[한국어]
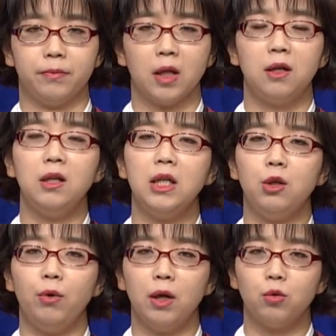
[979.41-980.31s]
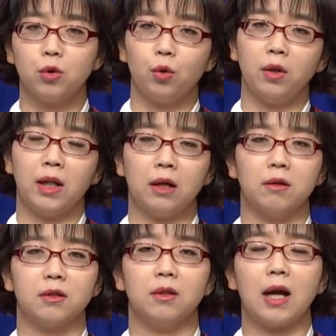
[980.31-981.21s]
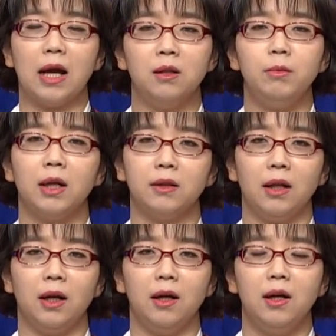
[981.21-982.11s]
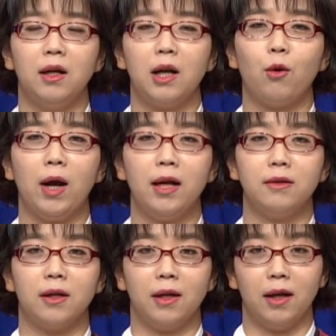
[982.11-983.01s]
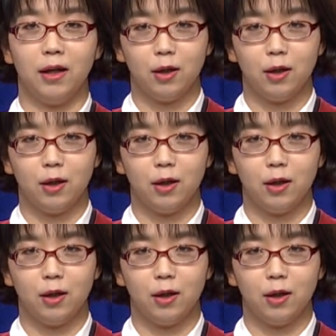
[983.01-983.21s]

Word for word: 그 이외의 루트로 일어나는 것은 간음이란다라고 아이들에게